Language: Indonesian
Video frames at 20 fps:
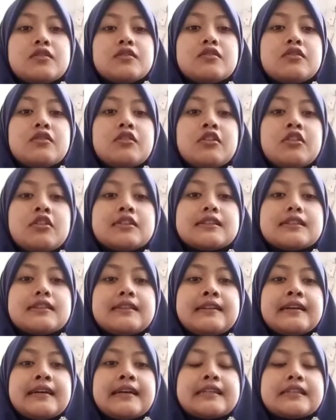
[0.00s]
to look
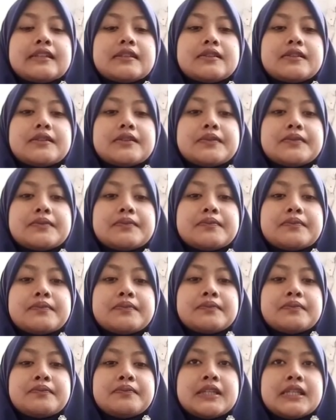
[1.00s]
like
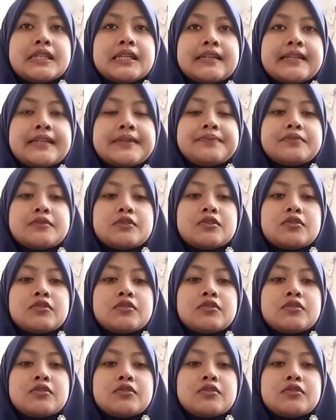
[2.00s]
mirip